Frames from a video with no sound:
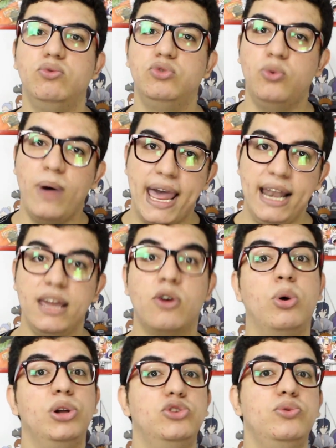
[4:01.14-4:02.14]
do L
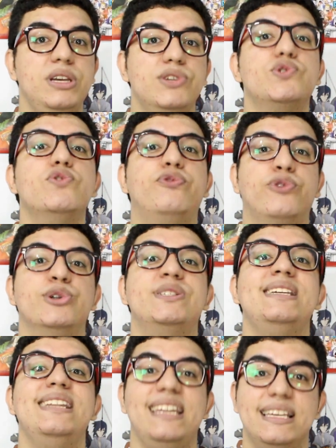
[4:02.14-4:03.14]
quando isso
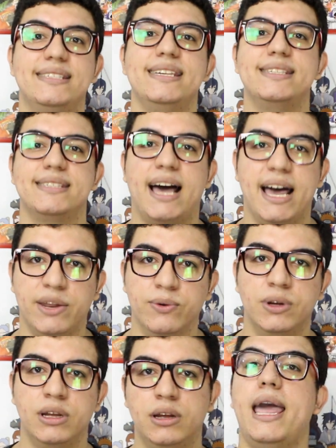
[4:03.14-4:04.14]
fosse necessário.
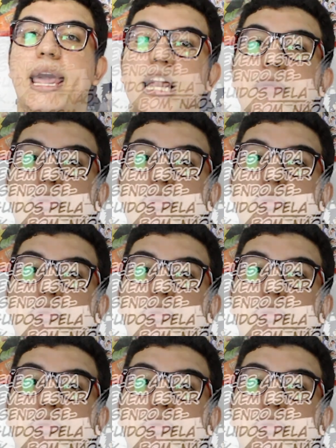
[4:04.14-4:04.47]
Ele